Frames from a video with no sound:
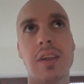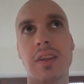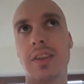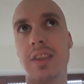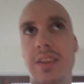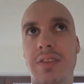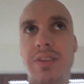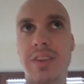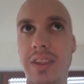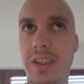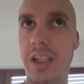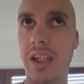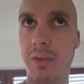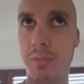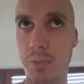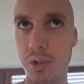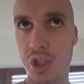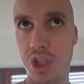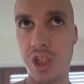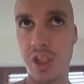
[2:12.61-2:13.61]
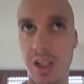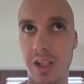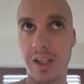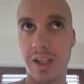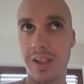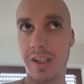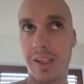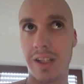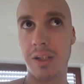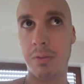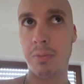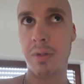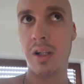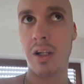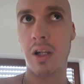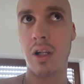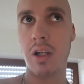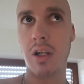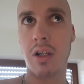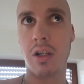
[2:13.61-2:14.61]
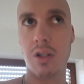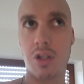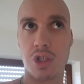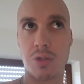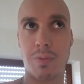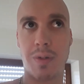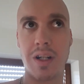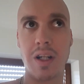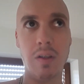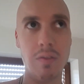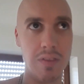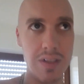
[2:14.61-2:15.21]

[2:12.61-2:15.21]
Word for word: Das wird gegen Beschickt ja nicht mehr äh, spannend,